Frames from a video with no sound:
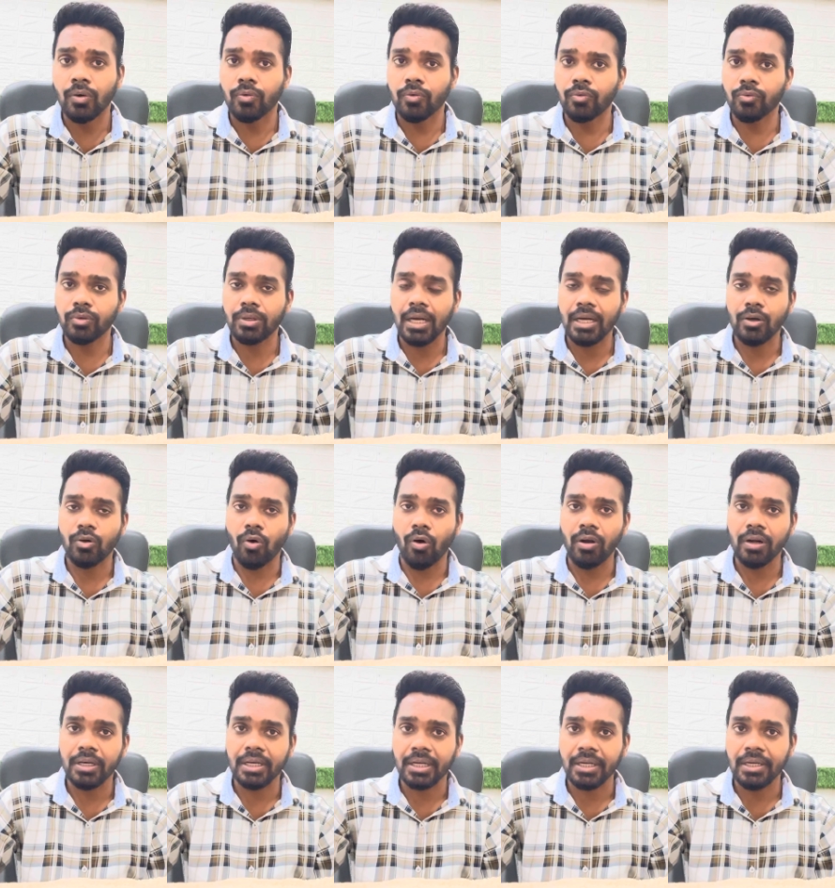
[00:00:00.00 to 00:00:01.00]
उनका
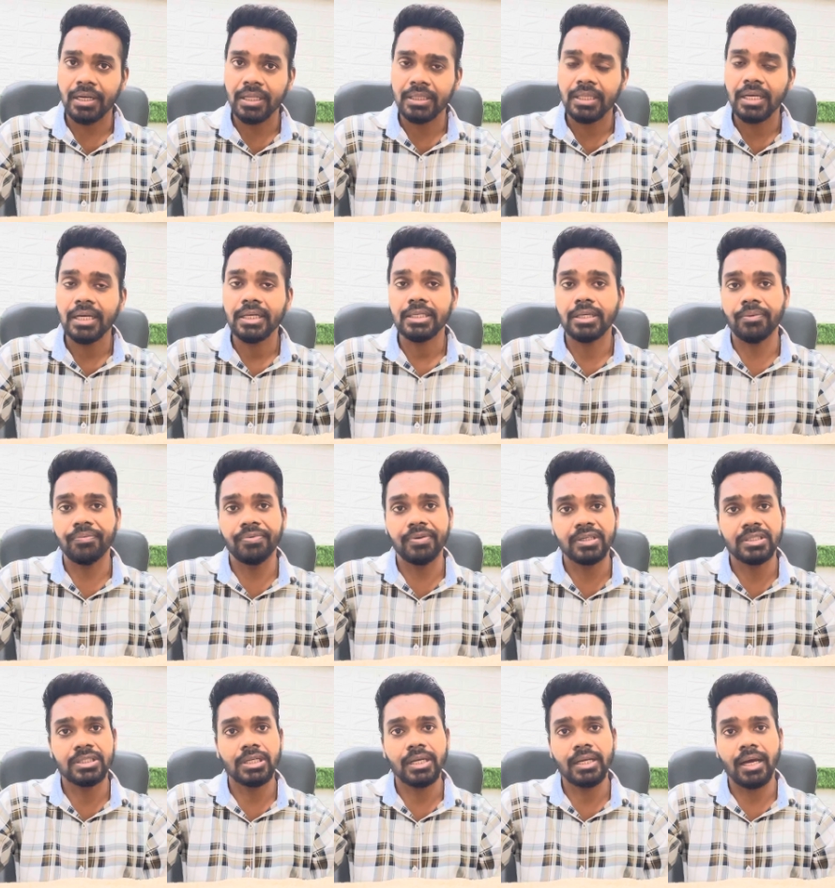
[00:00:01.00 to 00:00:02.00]
कॉल रखना था कि फिर
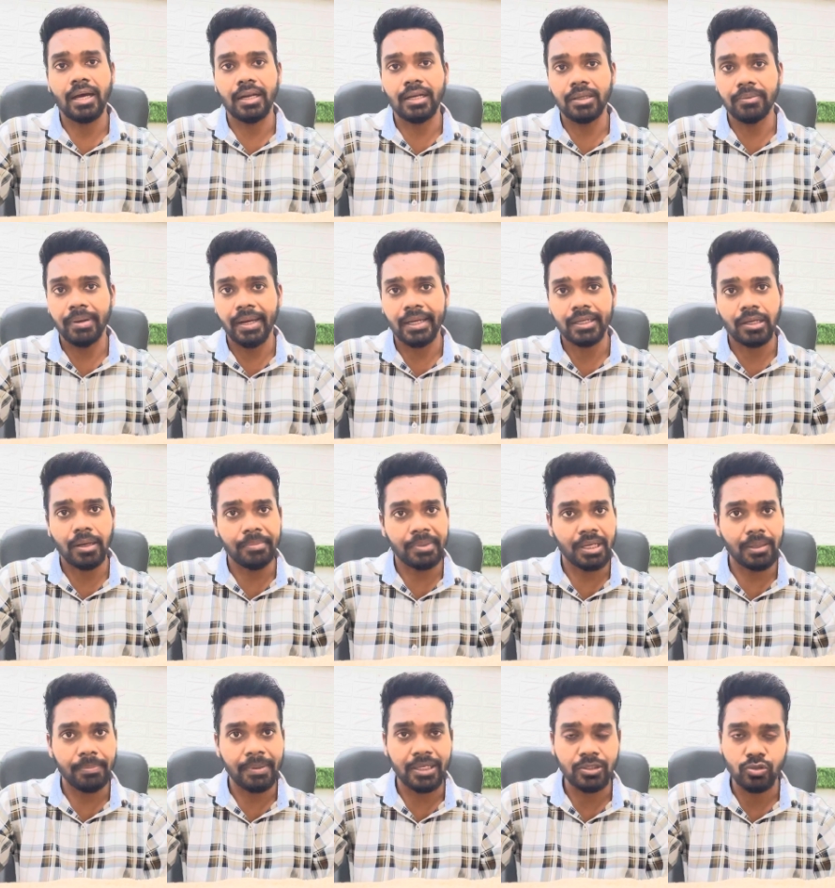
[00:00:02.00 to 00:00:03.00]
से अली भाई का
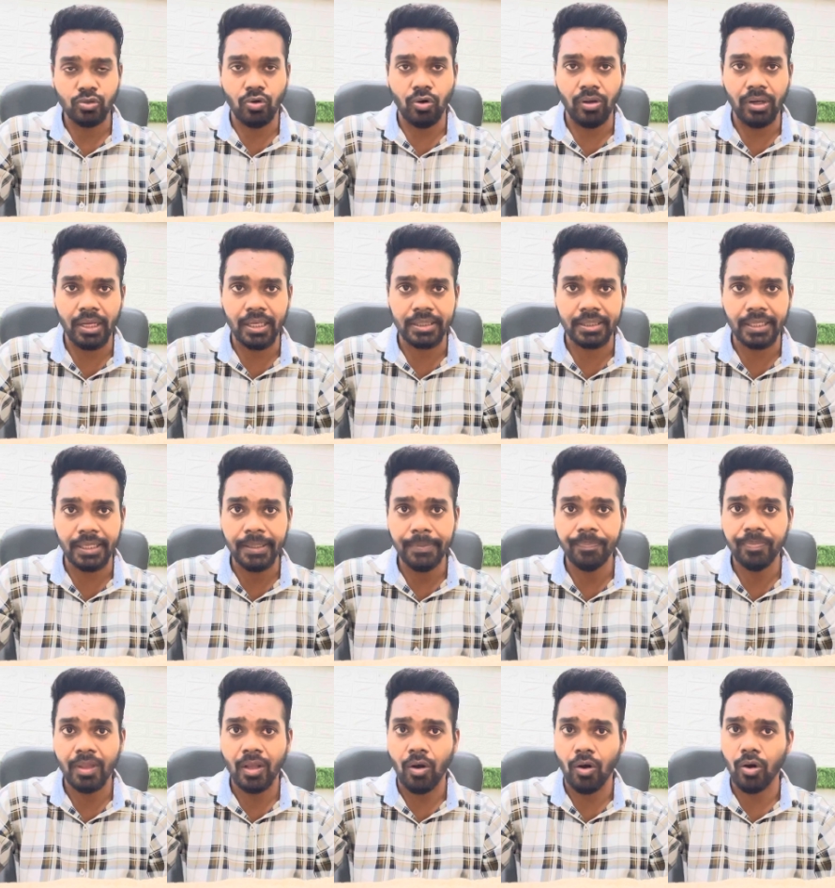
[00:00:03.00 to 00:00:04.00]
मेरे पास कॉल आता है